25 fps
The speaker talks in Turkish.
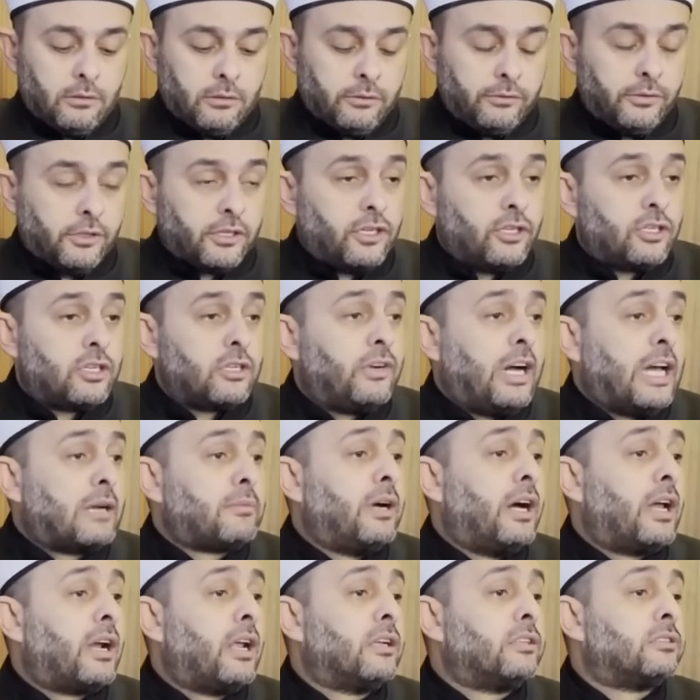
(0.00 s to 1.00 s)
Fırıncı var mı
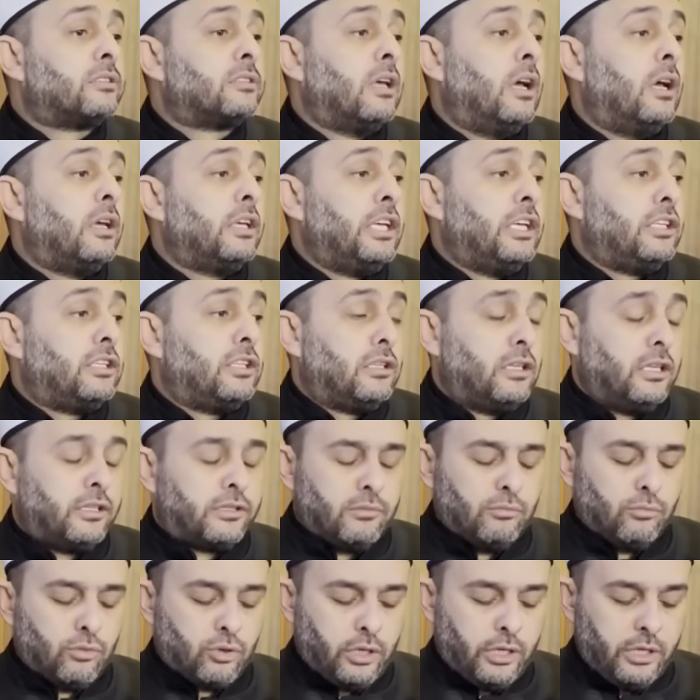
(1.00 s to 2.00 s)
aranızda? İyi
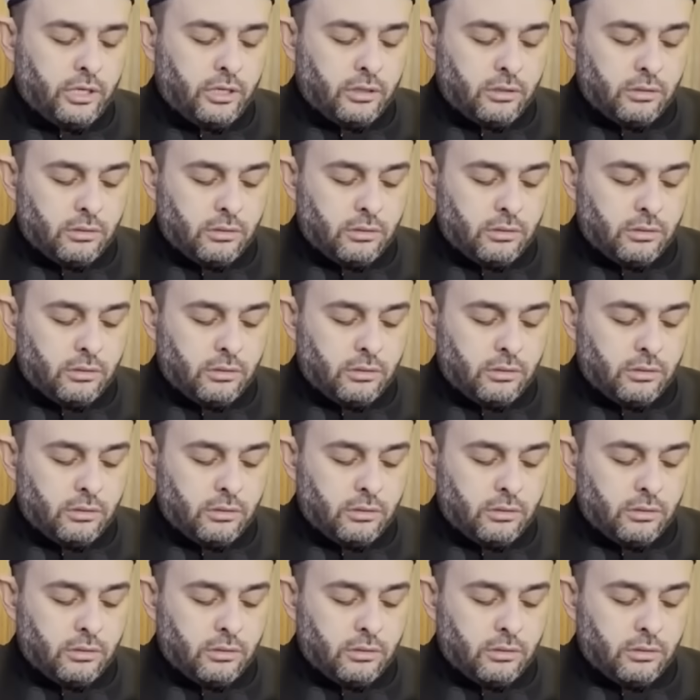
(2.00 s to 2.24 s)
dinlesin burayı.